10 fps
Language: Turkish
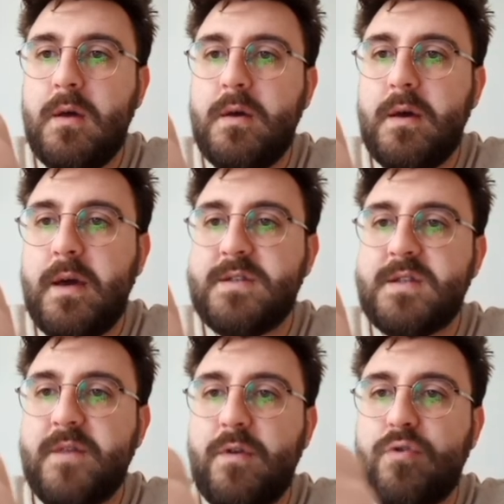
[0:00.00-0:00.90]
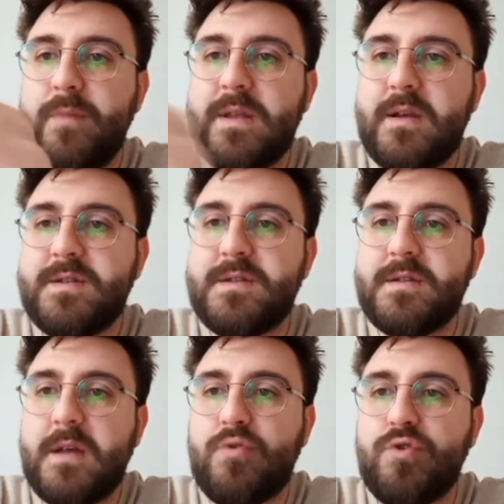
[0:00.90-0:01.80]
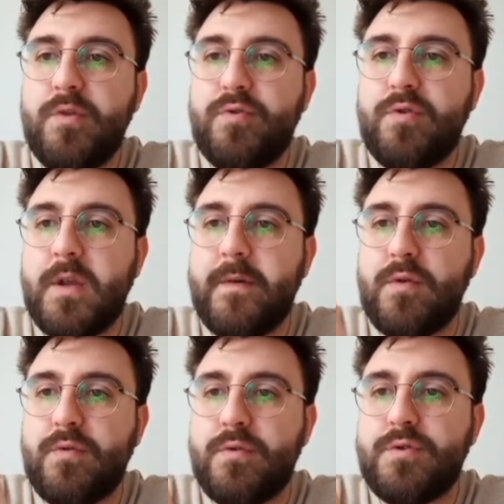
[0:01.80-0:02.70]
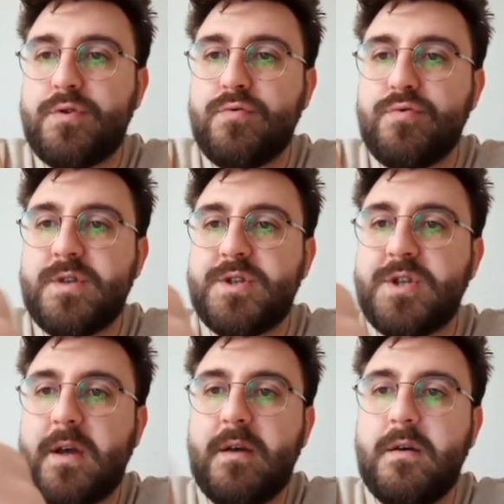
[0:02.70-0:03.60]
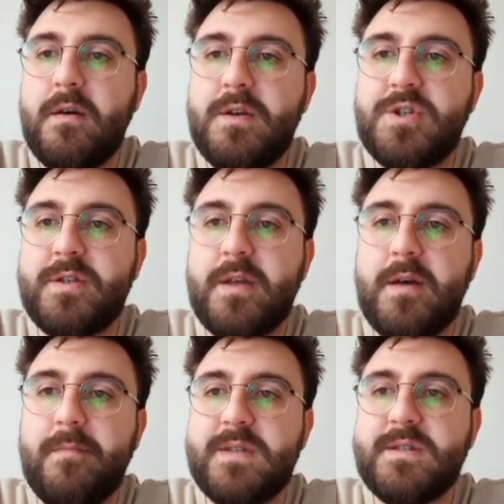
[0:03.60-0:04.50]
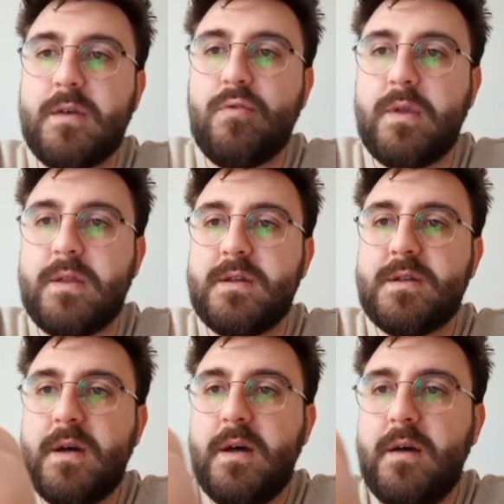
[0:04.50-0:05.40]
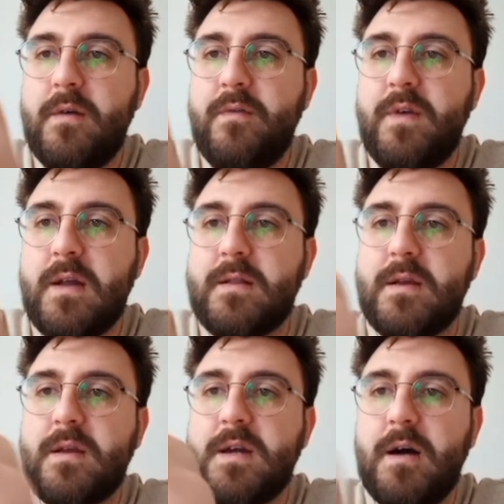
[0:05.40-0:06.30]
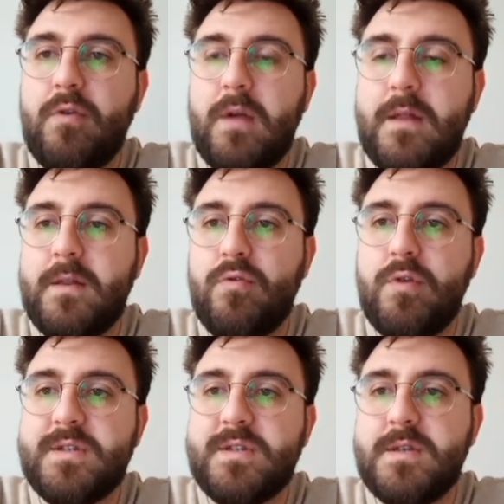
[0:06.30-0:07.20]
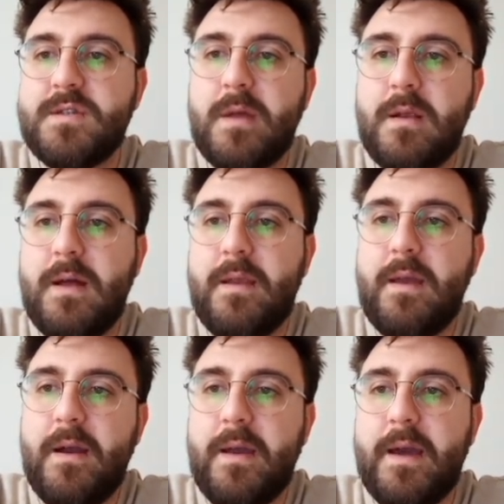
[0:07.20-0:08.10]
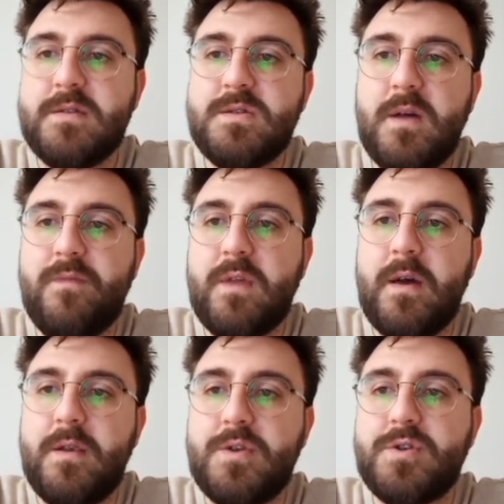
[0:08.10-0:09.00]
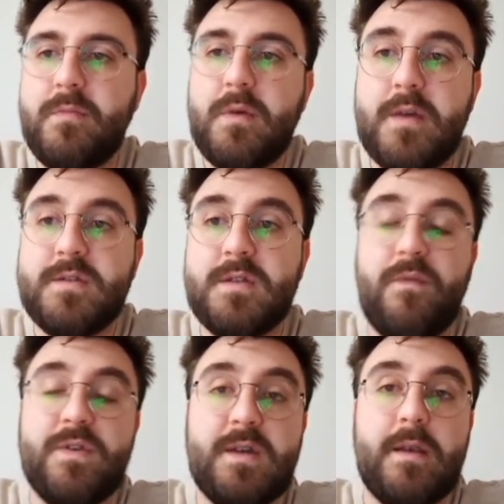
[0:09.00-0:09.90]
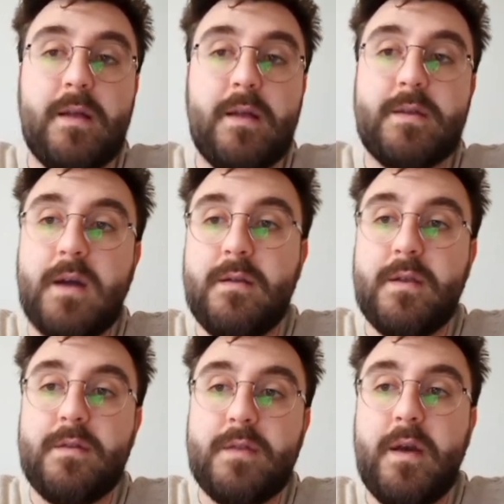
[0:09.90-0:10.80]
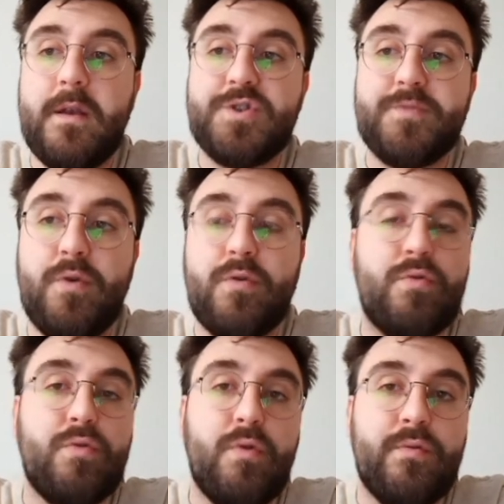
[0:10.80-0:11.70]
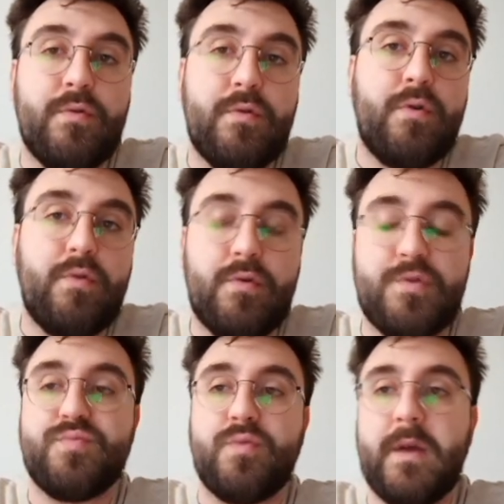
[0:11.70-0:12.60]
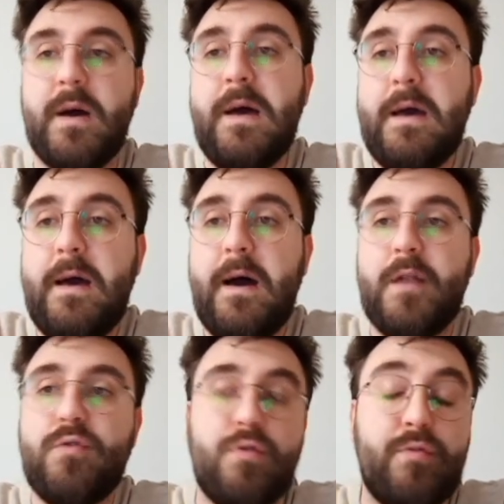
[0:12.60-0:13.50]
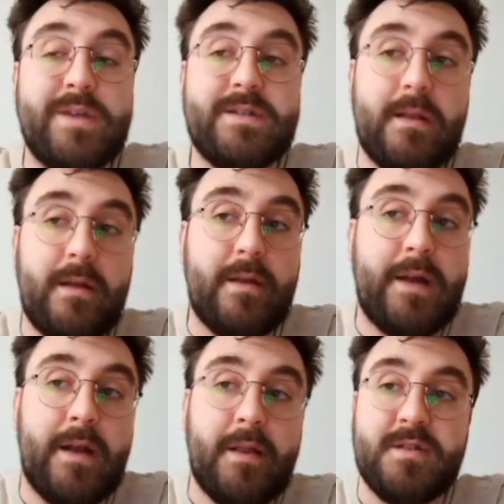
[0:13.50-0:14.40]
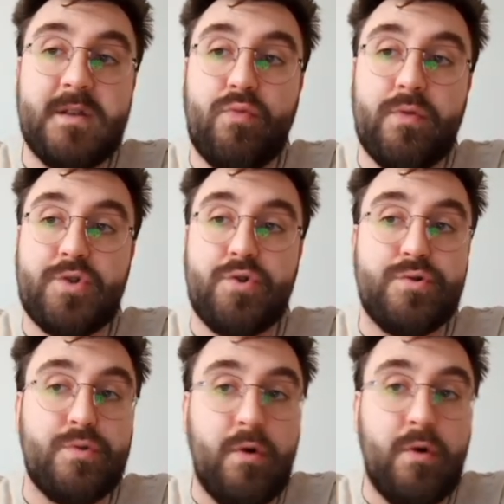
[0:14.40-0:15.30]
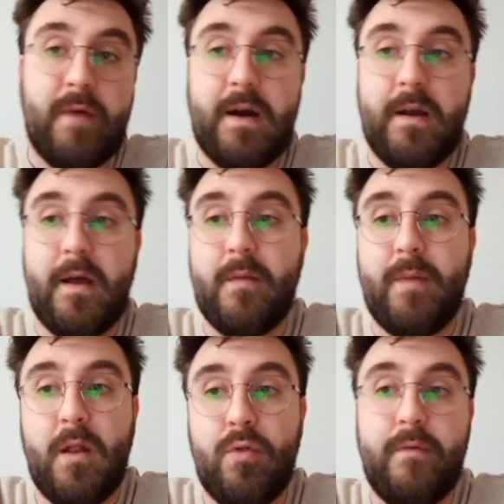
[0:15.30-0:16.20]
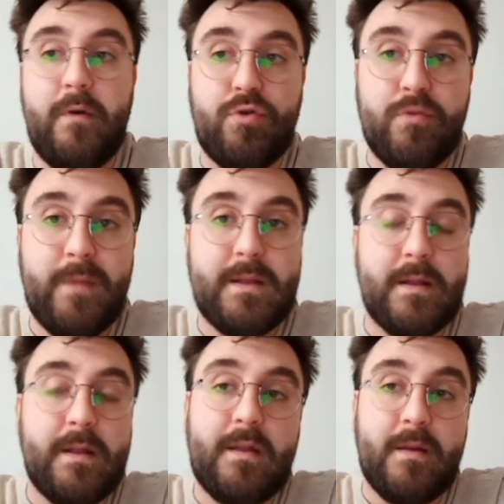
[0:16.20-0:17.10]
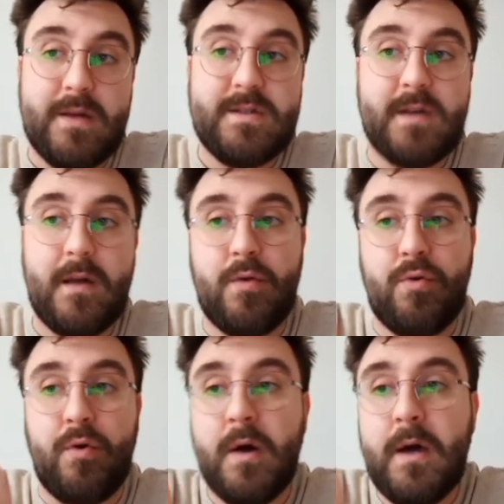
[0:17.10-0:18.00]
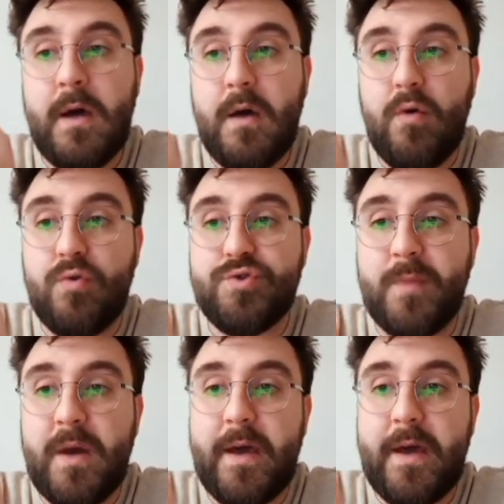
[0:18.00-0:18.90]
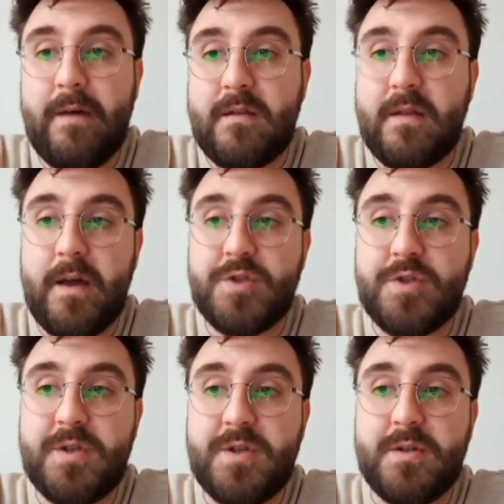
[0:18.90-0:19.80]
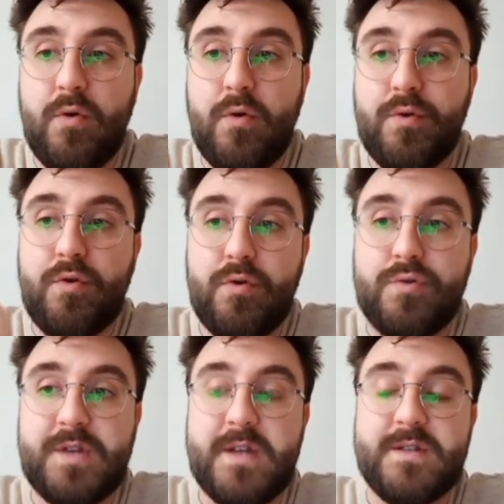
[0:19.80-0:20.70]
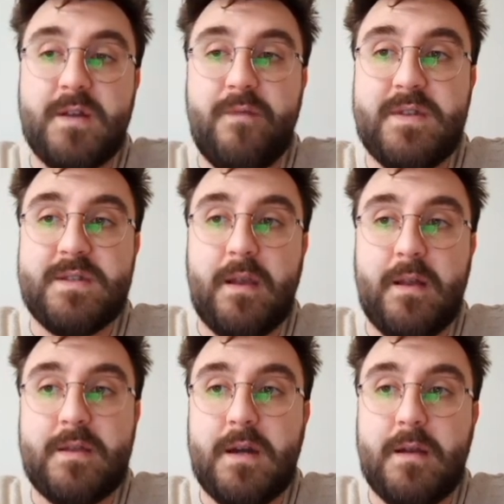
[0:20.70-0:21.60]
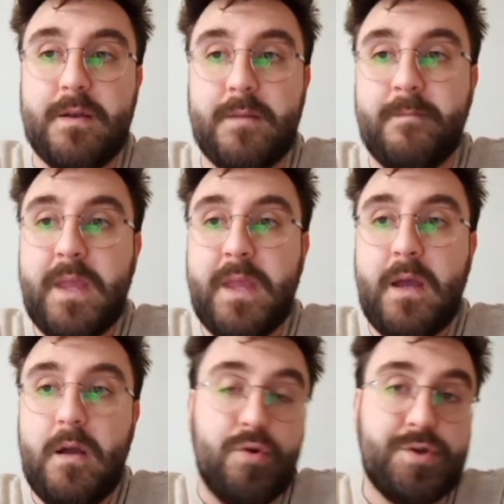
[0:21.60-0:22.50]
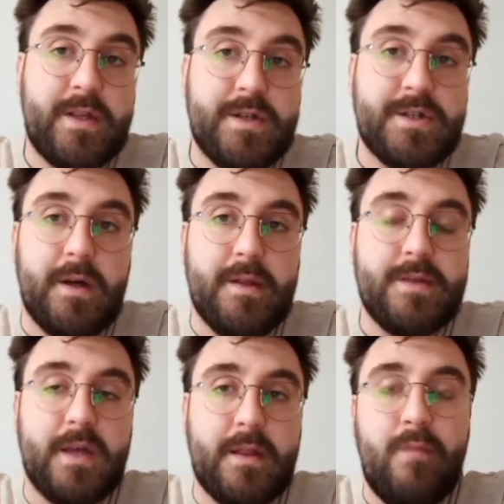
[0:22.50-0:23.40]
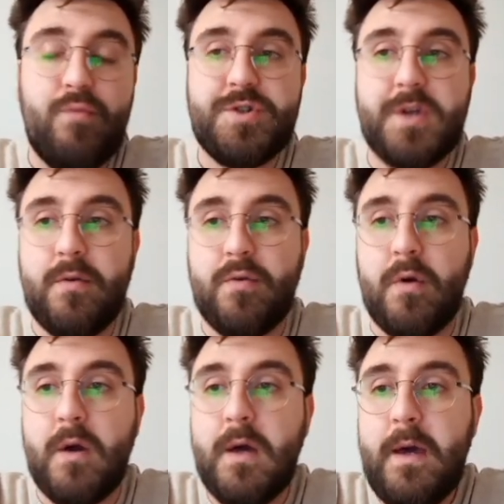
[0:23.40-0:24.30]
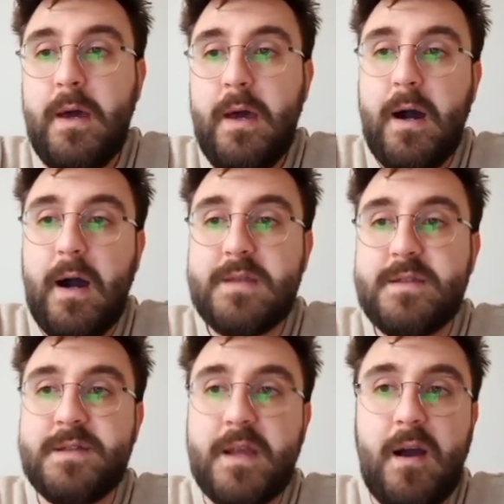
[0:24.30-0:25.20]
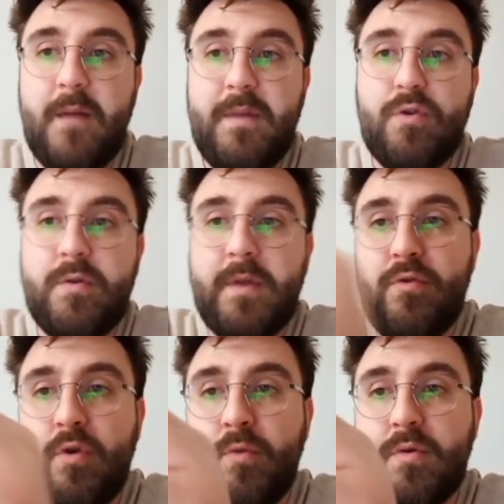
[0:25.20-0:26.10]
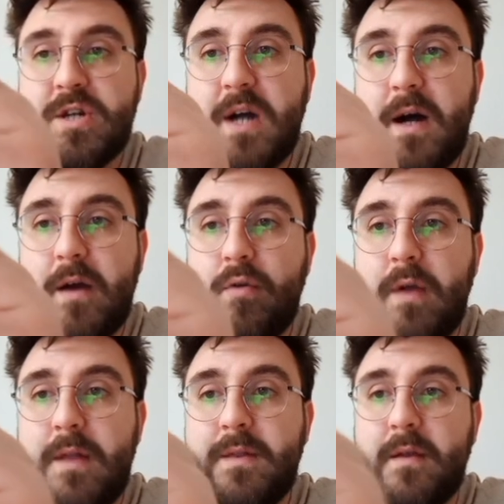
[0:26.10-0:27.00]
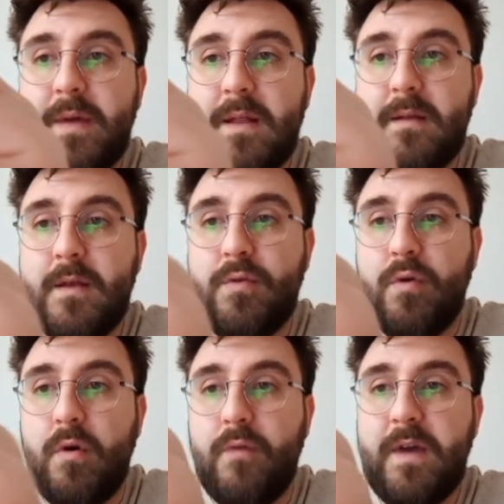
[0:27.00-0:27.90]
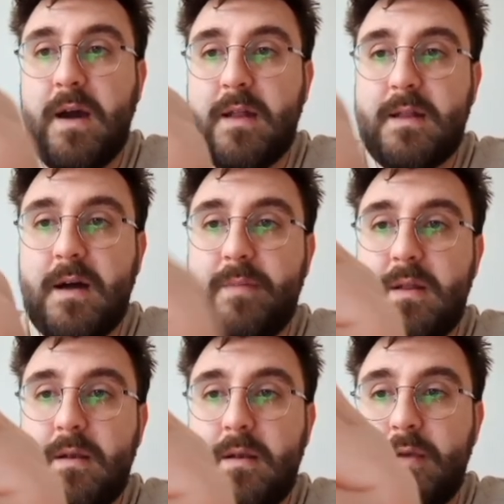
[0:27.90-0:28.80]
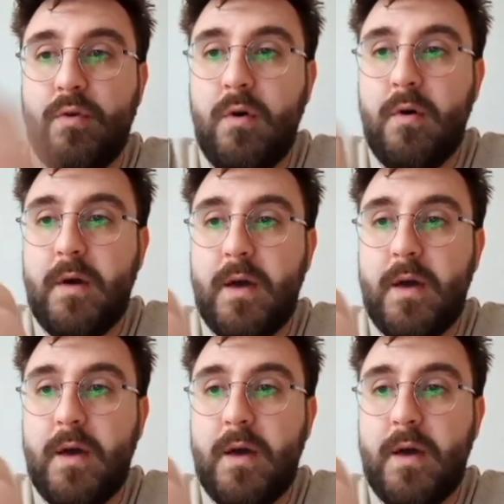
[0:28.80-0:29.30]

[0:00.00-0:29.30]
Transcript: Esnaf ile hükümet arasında köprü görevi yürür. Usta çırak e, içinde meslek öğretir. Fiyatları, kar oranlarını üye sayısını belirler. Yani esnaf dayanış esnaf ve zanaatkarların dayanışma örgütü olduğunu görüyoruz burada. Her türlü meseleleri neredeyse burada çözülüyor ve karara bağlanıyor ve hükümetle de temas sağlanıyor. O zaman evet dayanışma içinde olduğunu görürüz esnaf ve zanaatkarların. Lonca teşkilatı zaten bu işe yarıyor. Haksız rekabet önleniyor mu? Kar oranları belirleniyor, fiyatlar belirleniyor.